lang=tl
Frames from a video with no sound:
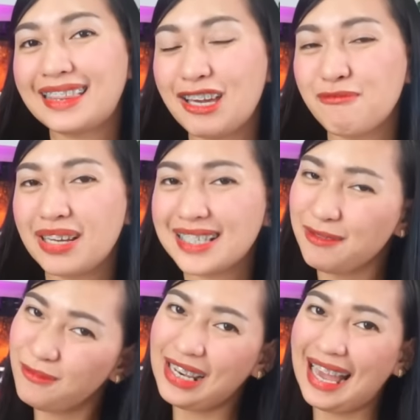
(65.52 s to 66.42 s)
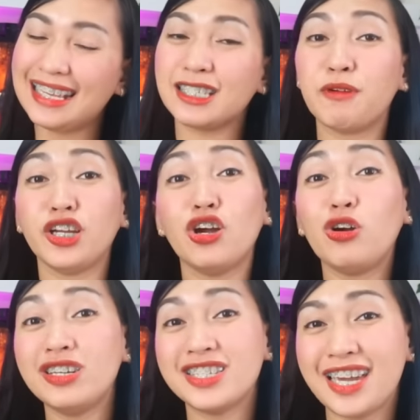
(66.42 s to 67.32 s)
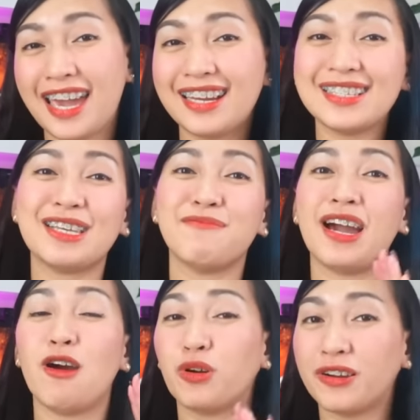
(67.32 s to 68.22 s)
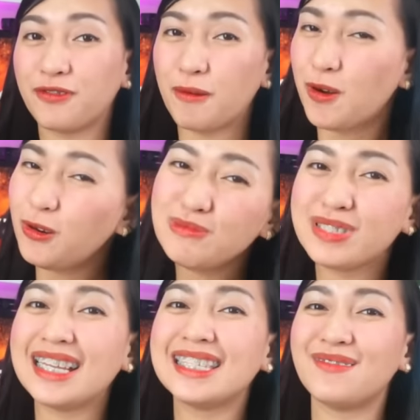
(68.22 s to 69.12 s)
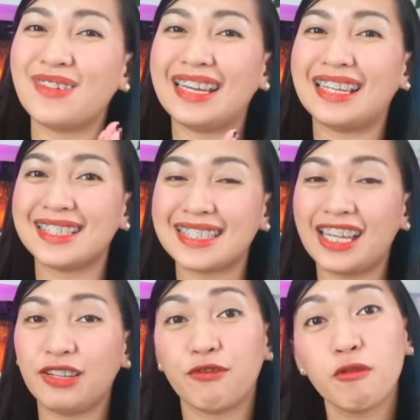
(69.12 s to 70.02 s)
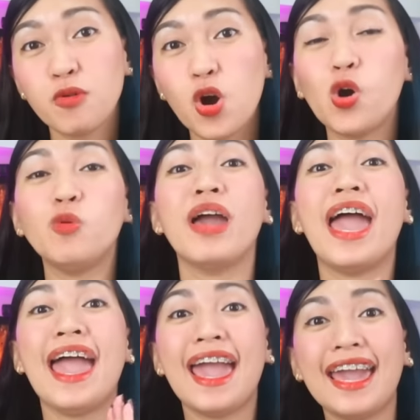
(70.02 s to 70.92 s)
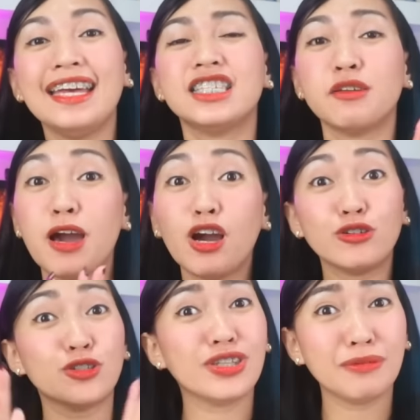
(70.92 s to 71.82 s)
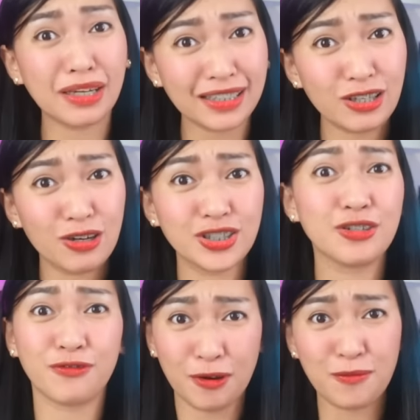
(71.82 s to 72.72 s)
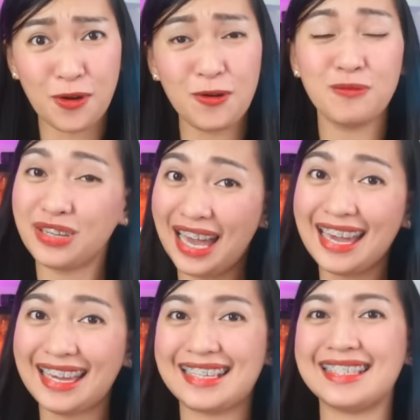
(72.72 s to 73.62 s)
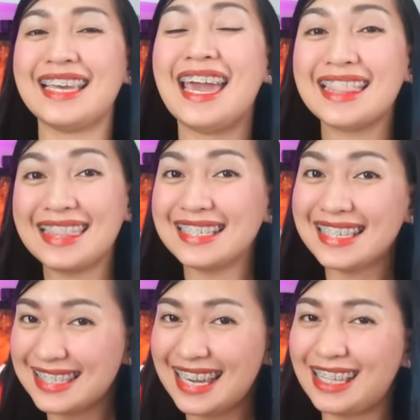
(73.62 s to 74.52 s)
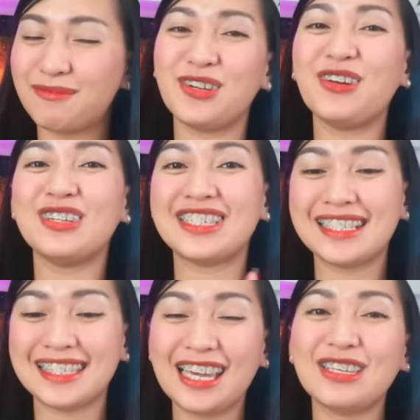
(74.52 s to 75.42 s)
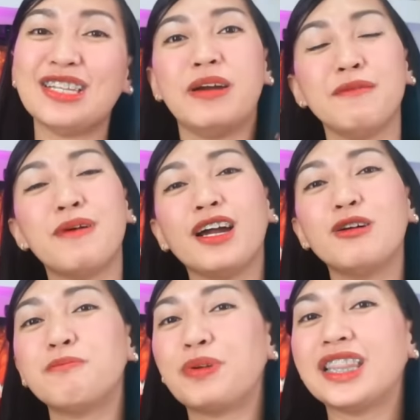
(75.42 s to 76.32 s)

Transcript: tayo magsimula is meron akong i-share sa mga work from home dyan, sa mga nag-study from home, and sa mga gusto ding magnegosyo from home, guys. This is it. Meron ako share sa inyo panibagong